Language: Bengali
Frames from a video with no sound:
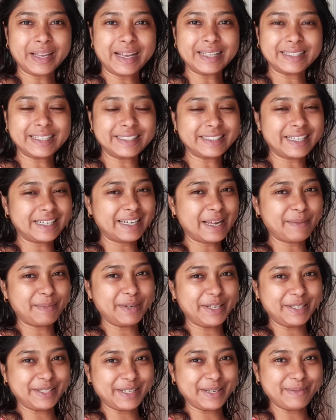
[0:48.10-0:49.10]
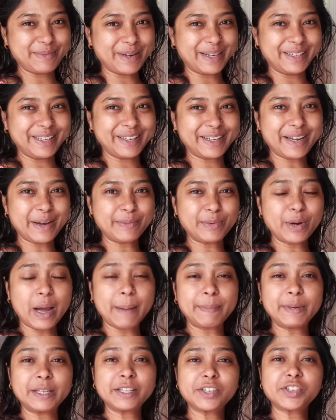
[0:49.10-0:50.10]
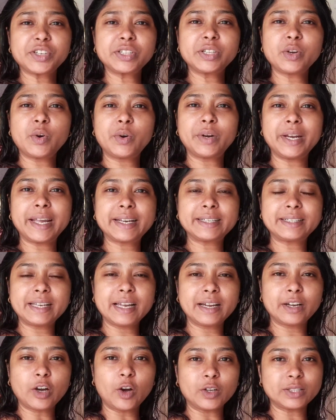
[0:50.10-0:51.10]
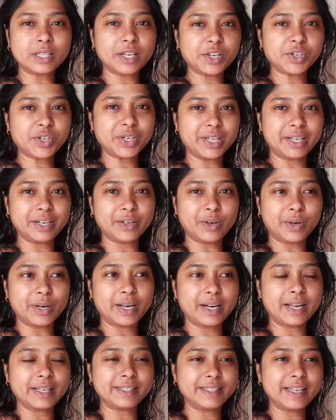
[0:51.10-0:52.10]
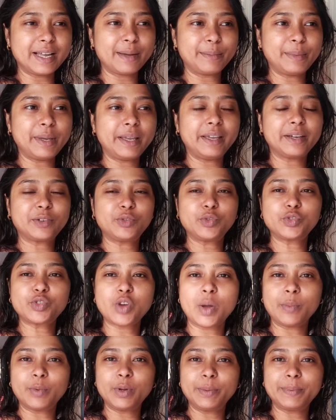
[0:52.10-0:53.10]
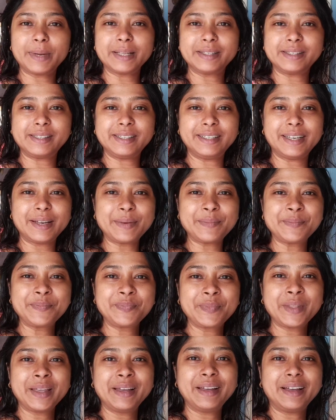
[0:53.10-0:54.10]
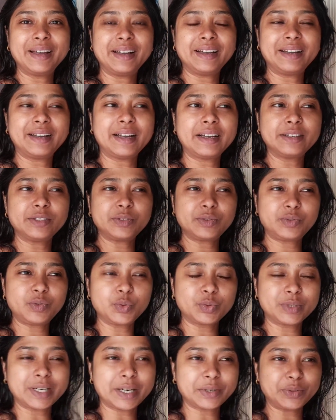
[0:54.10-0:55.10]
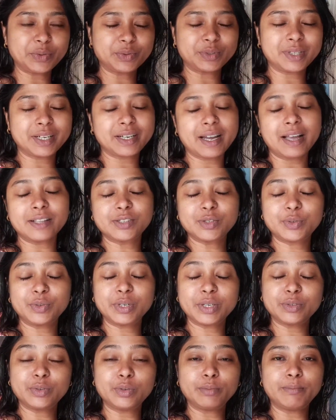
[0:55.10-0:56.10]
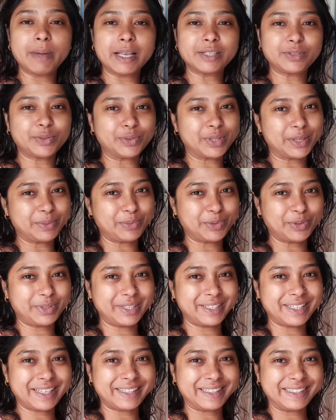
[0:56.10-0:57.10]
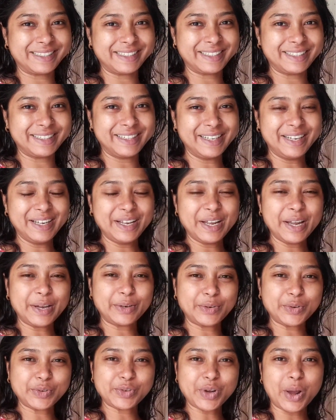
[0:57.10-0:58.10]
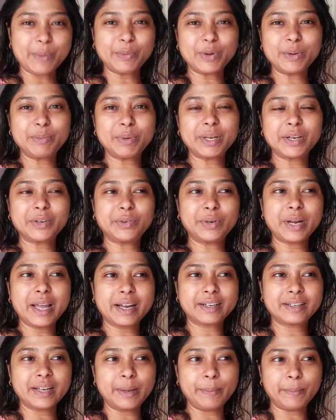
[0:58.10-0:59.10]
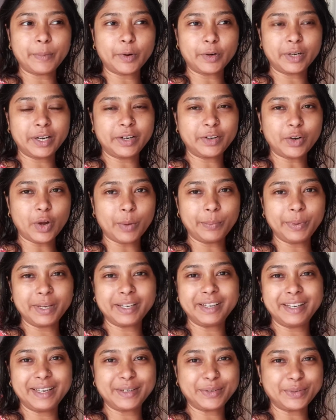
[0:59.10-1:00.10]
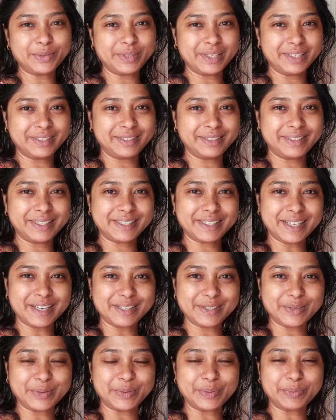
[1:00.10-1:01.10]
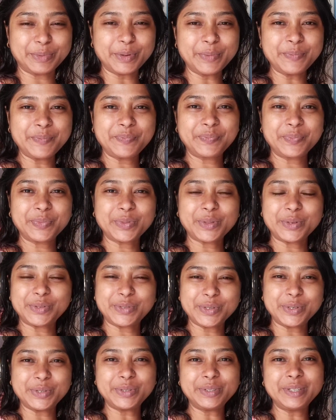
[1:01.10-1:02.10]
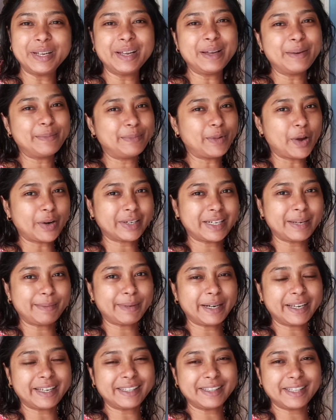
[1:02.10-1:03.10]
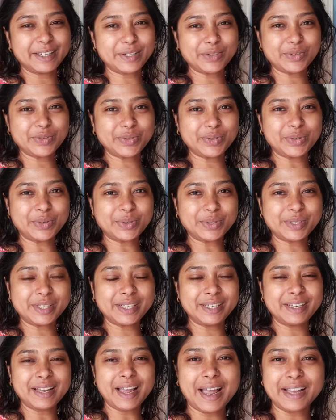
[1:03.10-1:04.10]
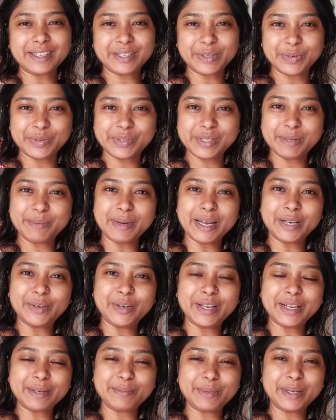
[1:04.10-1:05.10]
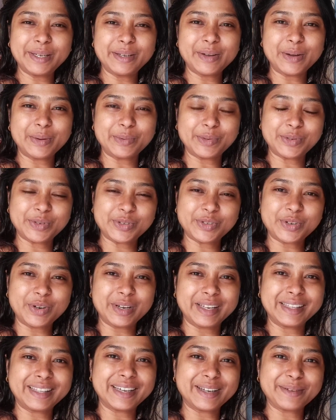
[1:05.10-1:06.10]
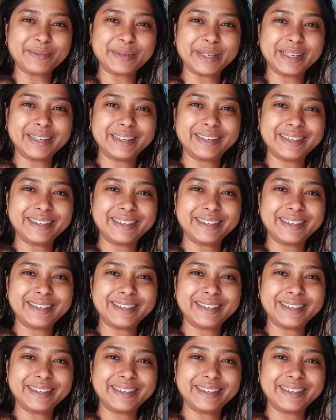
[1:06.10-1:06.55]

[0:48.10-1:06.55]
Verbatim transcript: আজকে চাটা আমি নিজেই বানিয়ে খাবো আপনাদের সাথে অনেকটা কথা শেয়ার করার আছে আমি একটু সময় পাচ্ছি না টুকটাক টুকটাক কাজ করে খুব ব্যস্ততার মধ্যে যাচ্ছে একটু সময় বের করে একটা ইম্পর্টেন্ট টপিক নিয়ে একটু ডিসকাস করব তো চলুন ব্লগটি এবার এখান থেকে শুরু করছি আশা করছি ভালো লাগবে অবশ্যই সঙ্গে থাকবেন